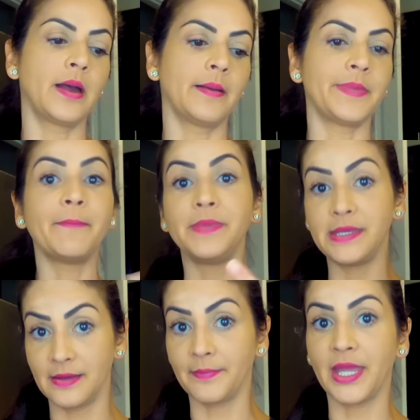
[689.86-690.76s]
a minha
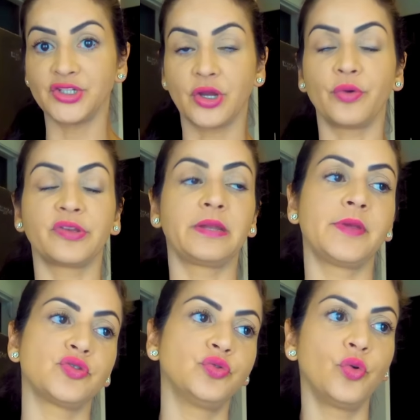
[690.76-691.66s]
amiga médica, a Rosana,
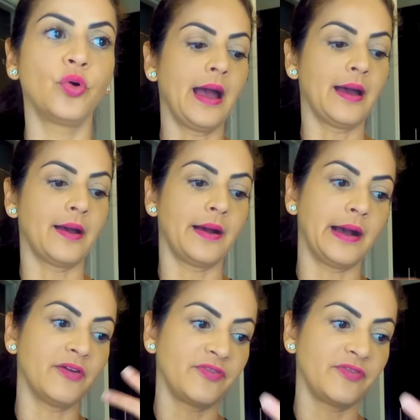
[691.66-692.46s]
me ajudou a